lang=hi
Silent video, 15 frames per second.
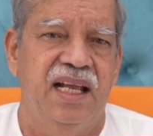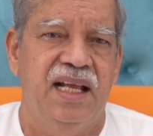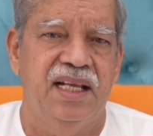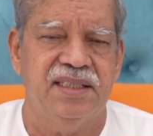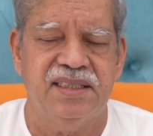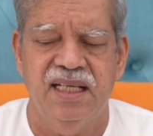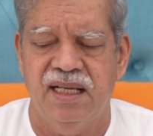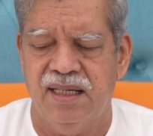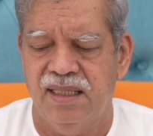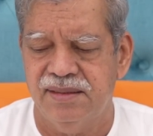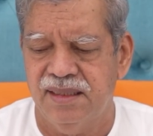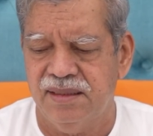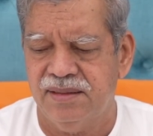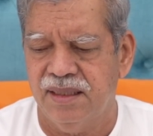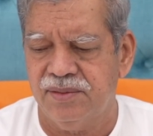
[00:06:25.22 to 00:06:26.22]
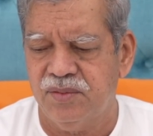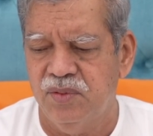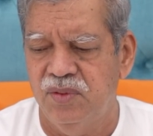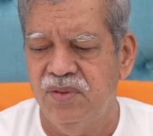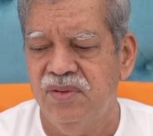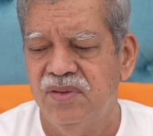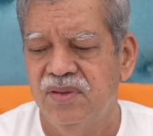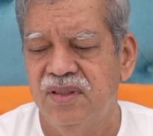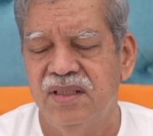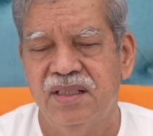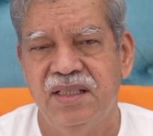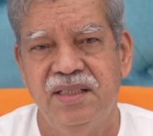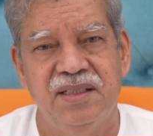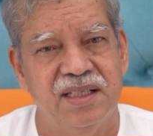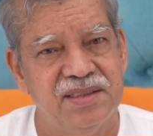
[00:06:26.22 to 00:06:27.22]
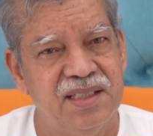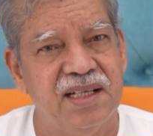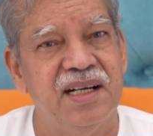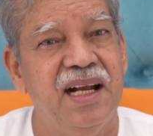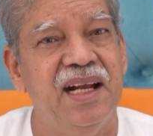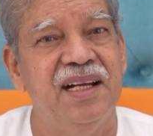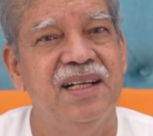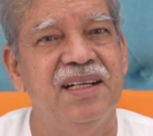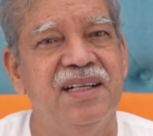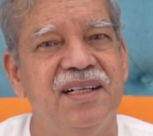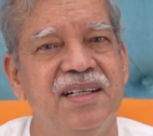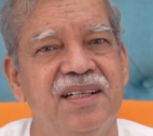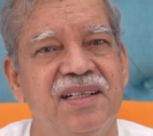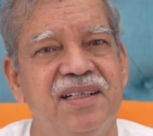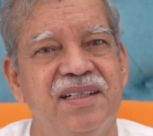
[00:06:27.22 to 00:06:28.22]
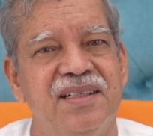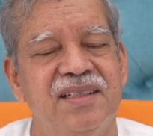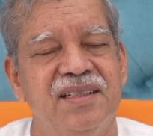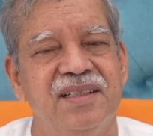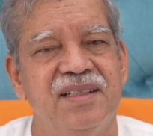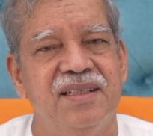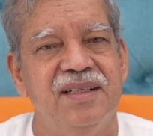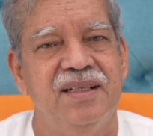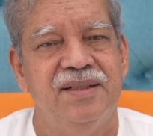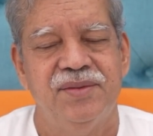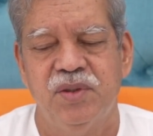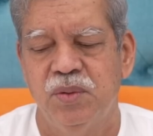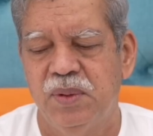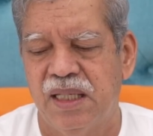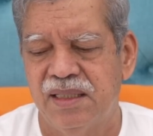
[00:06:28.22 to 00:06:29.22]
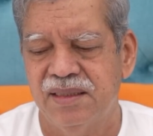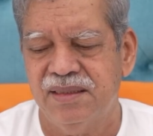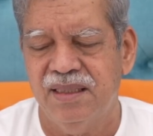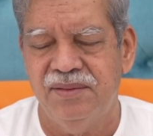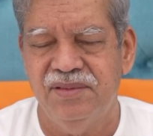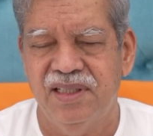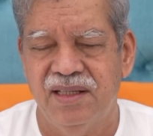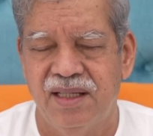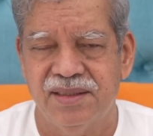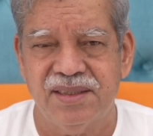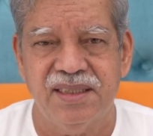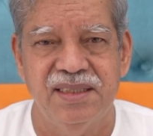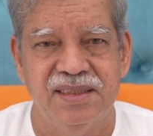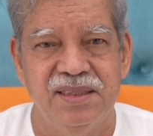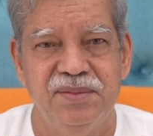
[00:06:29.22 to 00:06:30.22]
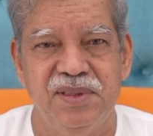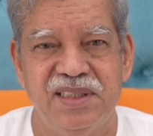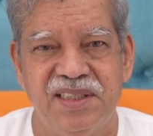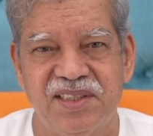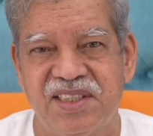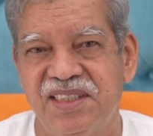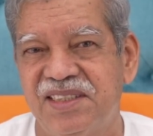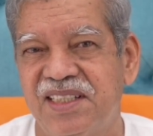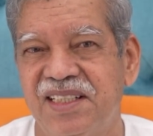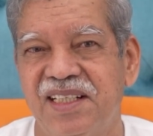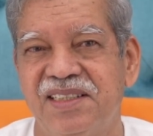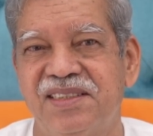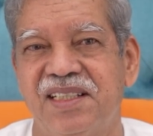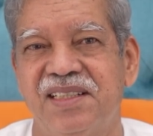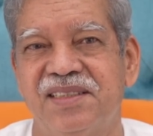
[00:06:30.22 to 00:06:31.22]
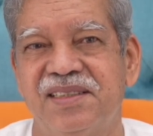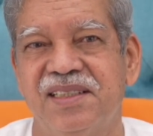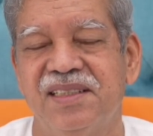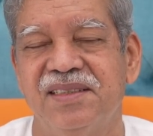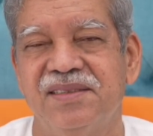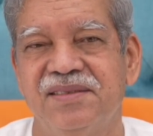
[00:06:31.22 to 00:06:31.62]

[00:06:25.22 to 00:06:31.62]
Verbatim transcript: ऐसे अराजक तत्वों की नज़र है जो भारत का विकास किसी भी दृष्टि से नहीं चाहते